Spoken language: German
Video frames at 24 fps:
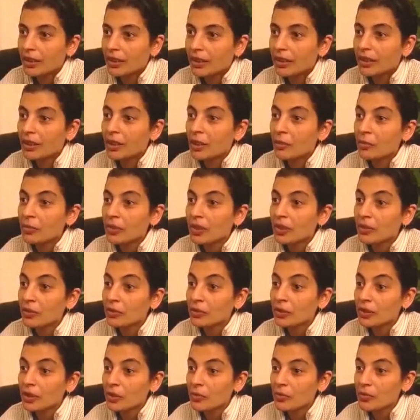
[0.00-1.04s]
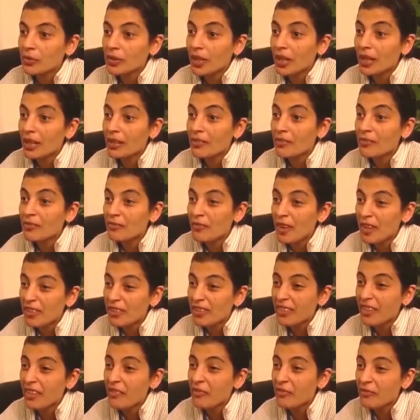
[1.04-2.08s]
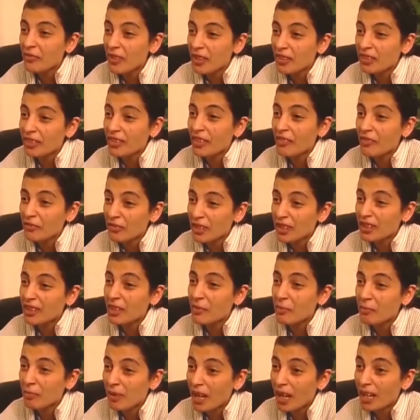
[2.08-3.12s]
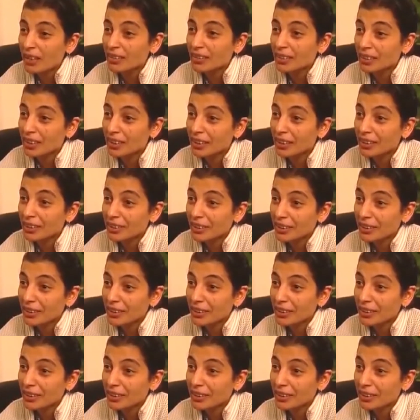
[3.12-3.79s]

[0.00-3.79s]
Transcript: Ich habe gehört, da gibt's ein fette, fette, fette Party.